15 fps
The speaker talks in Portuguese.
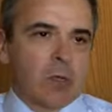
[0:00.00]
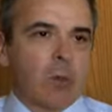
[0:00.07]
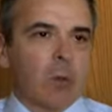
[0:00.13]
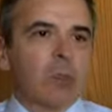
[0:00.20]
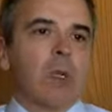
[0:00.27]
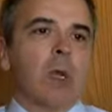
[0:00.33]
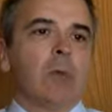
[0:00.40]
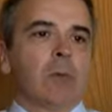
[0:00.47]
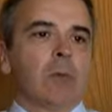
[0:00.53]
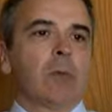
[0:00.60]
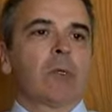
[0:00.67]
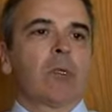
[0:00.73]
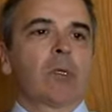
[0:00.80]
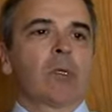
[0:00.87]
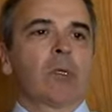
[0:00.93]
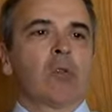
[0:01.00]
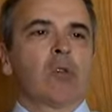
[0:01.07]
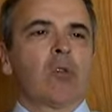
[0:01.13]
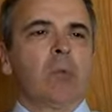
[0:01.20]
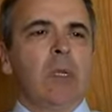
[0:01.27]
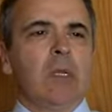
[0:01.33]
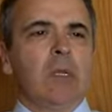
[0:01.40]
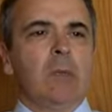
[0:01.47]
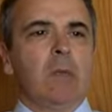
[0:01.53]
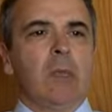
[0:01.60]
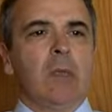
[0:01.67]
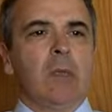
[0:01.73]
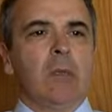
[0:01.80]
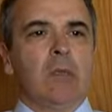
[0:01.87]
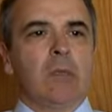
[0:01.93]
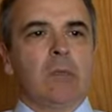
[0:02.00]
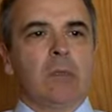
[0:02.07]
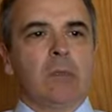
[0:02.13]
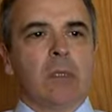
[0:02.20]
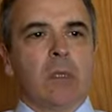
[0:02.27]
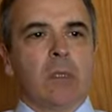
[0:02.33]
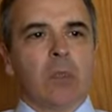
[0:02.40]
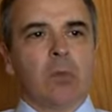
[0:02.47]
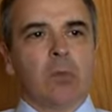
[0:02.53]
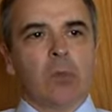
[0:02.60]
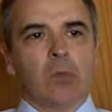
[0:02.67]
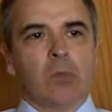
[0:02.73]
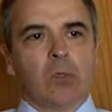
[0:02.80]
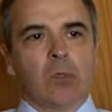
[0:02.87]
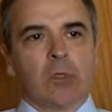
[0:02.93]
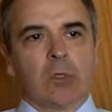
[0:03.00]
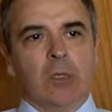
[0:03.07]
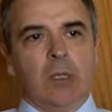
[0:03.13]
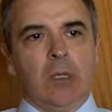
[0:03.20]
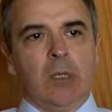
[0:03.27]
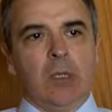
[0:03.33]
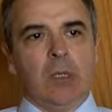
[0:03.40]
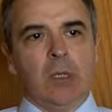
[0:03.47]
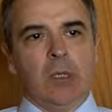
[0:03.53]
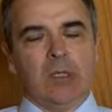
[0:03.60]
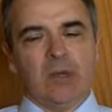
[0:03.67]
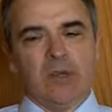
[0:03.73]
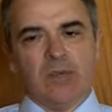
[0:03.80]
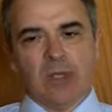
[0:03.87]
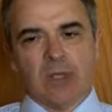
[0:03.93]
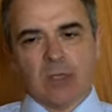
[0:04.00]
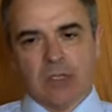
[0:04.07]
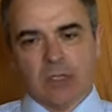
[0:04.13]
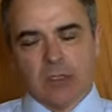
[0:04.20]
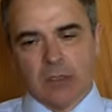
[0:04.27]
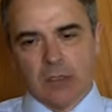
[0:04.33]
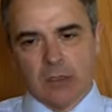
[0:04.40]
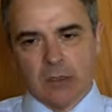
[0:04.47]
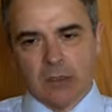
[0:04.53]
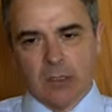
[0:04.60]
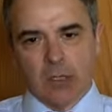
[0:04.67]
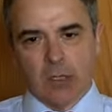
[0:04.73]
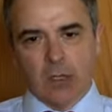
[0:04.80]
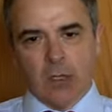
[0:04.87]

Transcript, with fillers: enquanto autores, subitamente termos, uh, através de